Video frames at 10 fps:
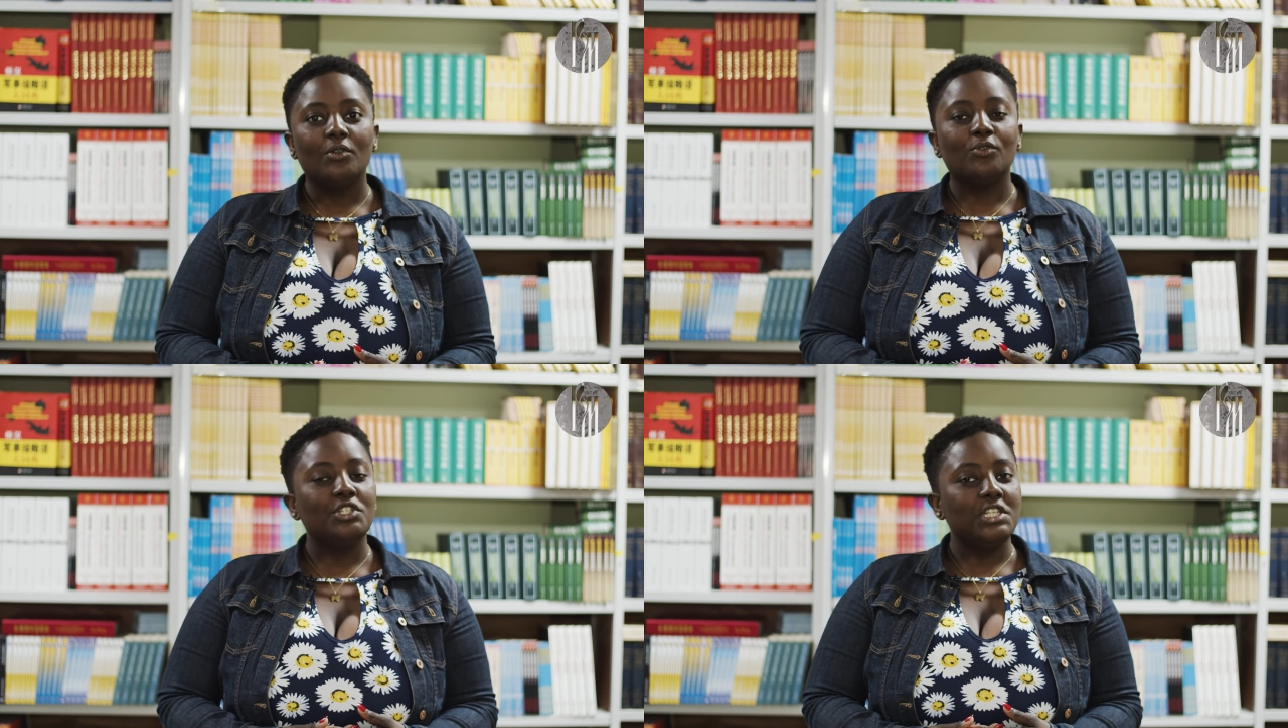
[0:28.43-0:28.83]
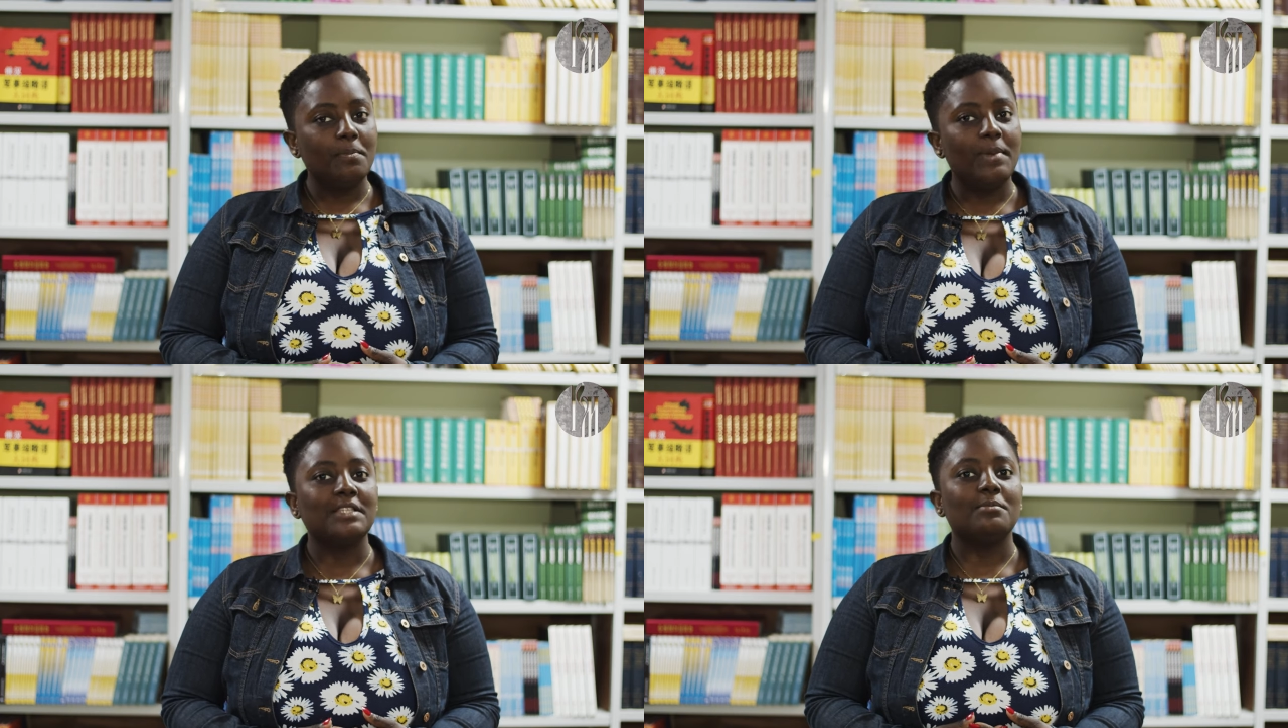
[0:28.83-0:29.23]
лучше
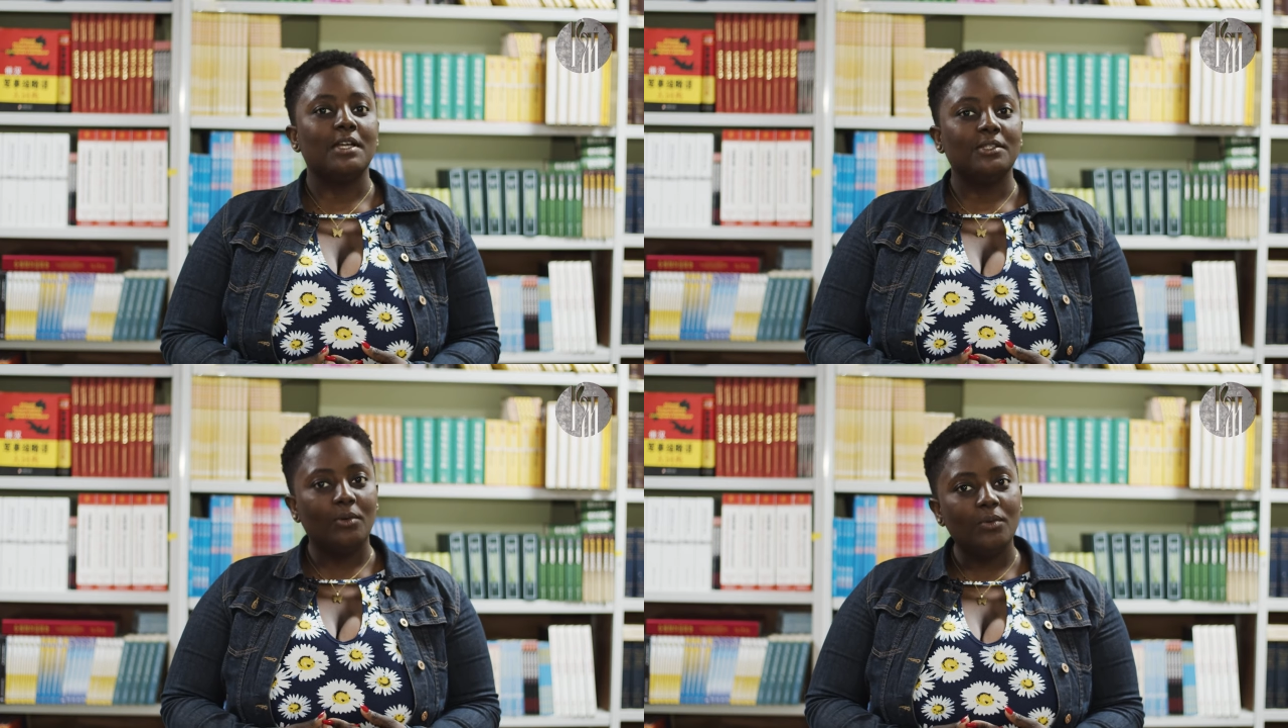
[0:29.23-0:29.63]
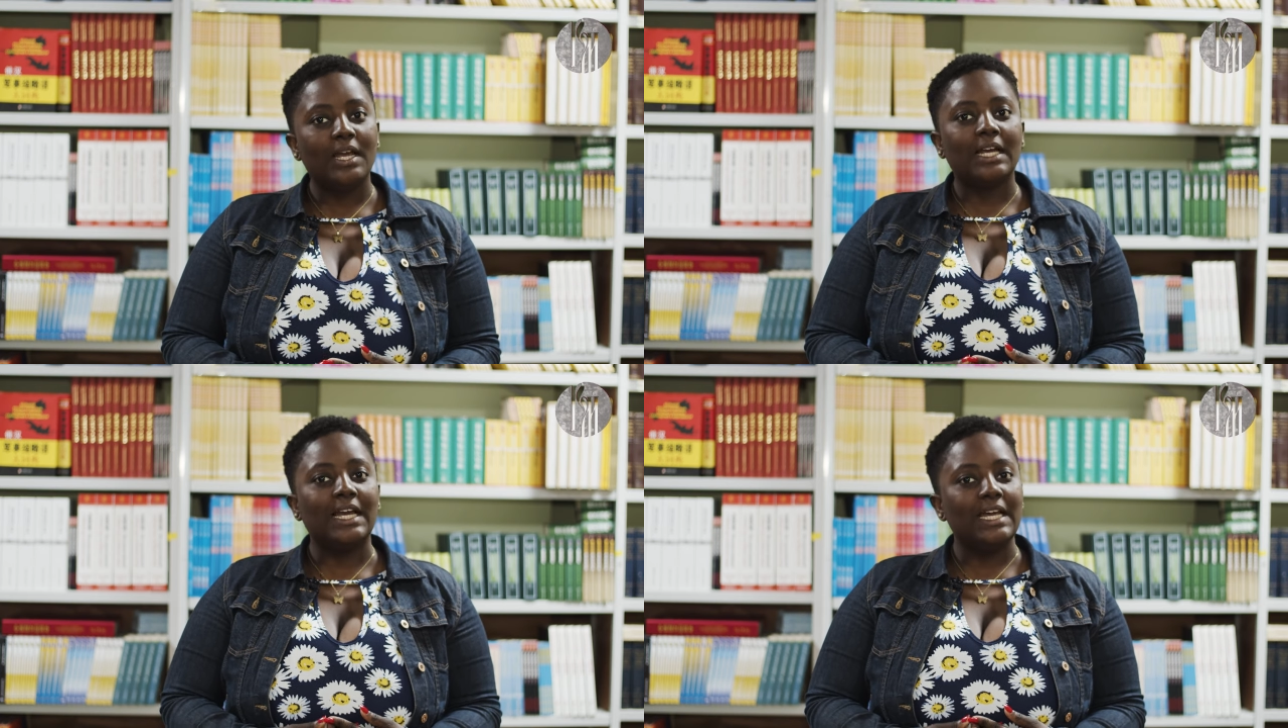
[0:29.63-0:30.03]
посмотрю,
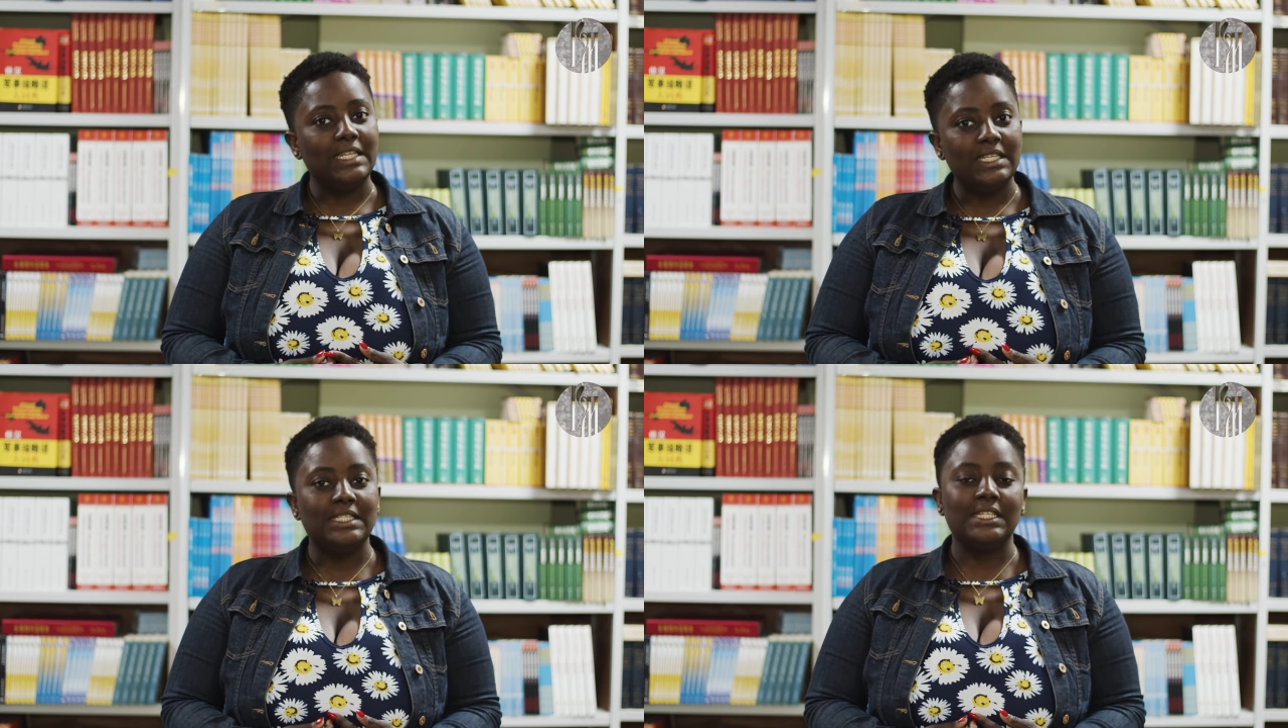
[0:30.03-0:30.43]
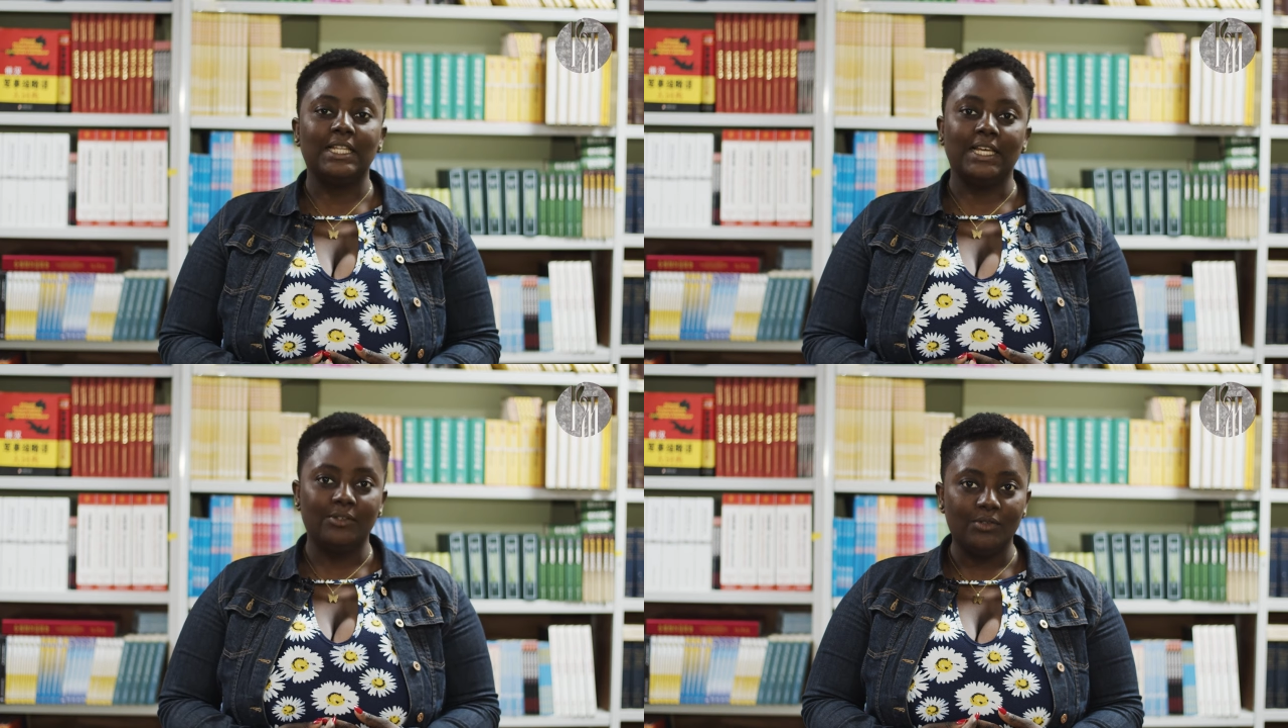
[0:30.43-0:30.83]
как они
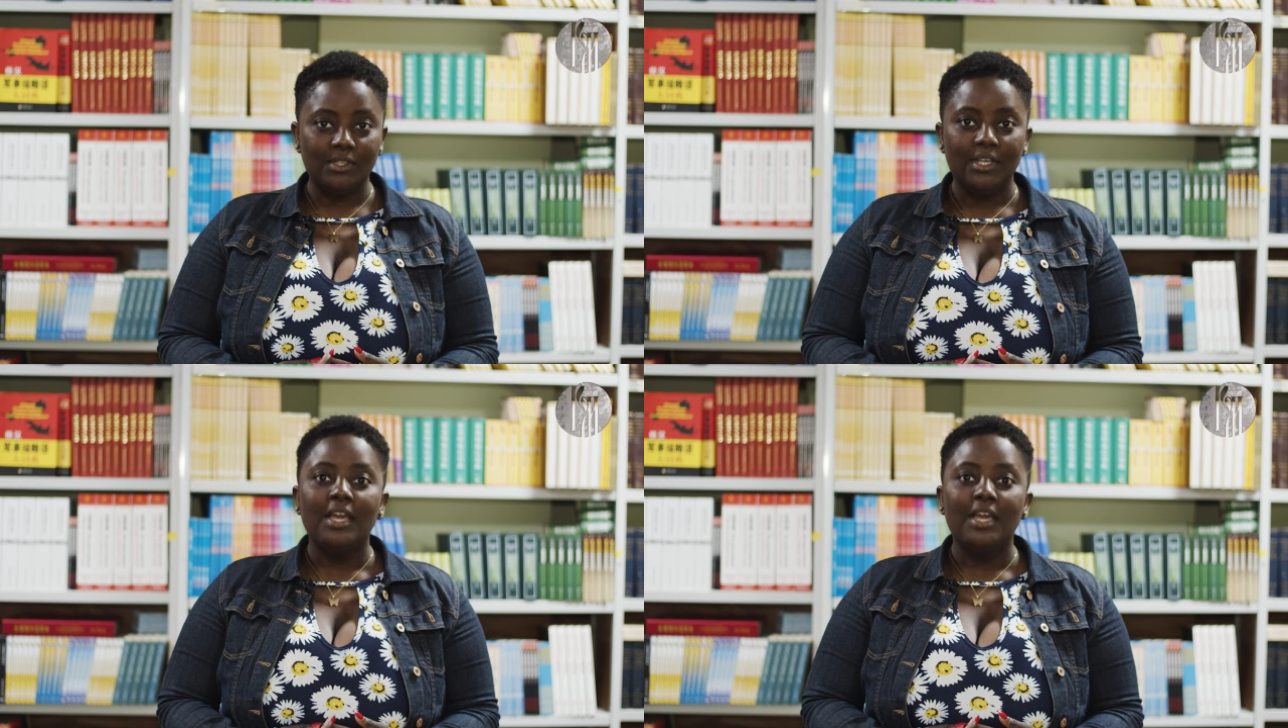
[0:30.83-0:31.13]
делают,